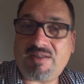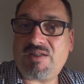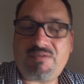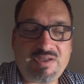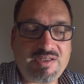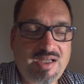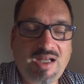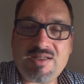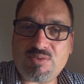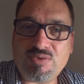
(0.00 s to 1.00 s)
Das findet ihr
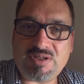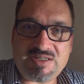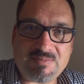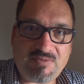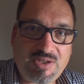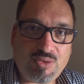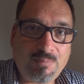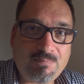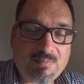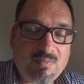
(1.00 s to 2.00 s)
alles unter diesem
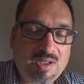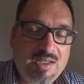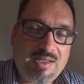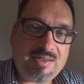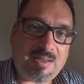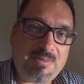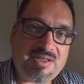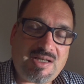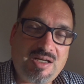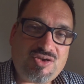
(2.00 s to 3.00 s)
Video, damit
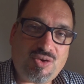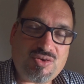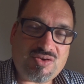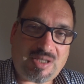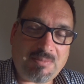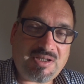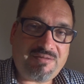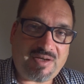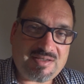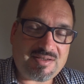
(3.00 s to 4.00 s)
es alles schön
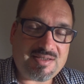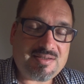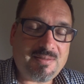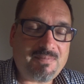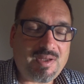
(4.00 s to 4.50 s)
zusammengefasst ist.